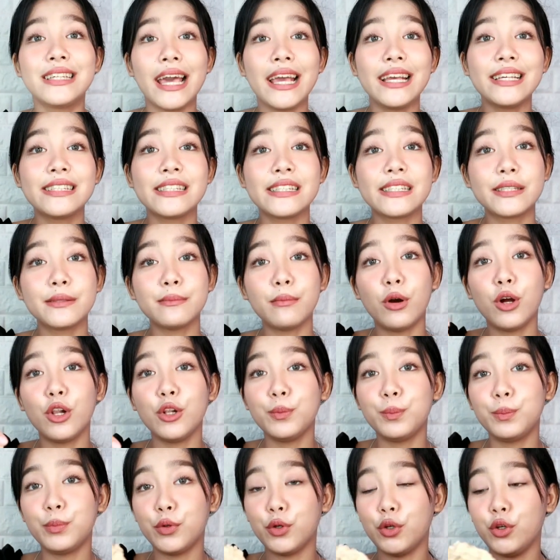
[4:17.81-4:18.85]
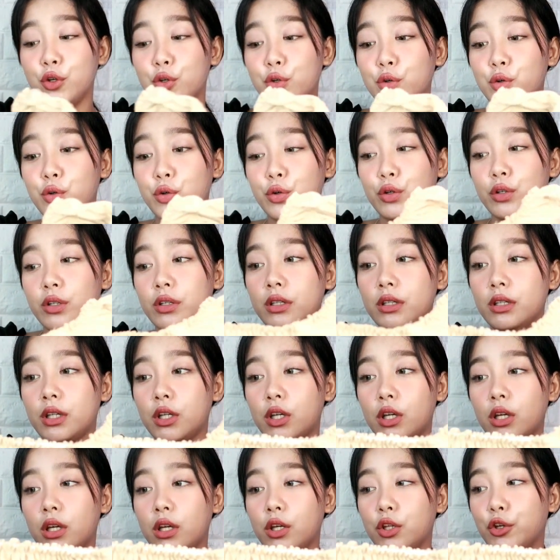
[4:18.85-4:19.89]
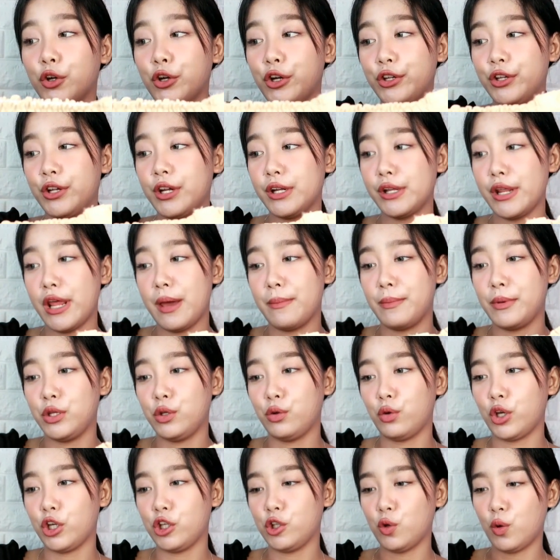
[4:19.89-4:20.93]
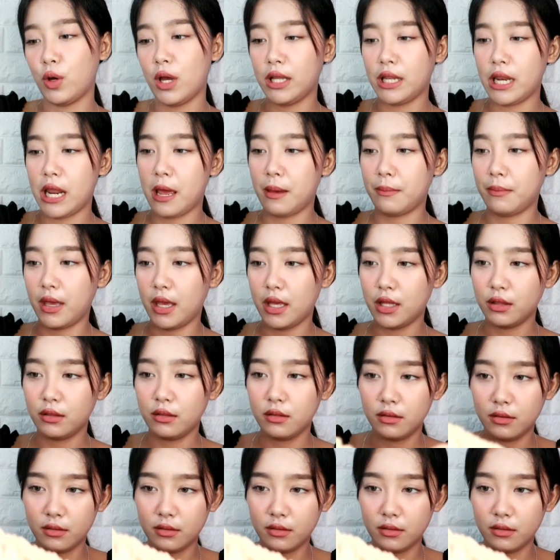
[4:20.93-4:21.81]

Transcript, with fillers: Size small po yung in-order namin, yung kinuha namin.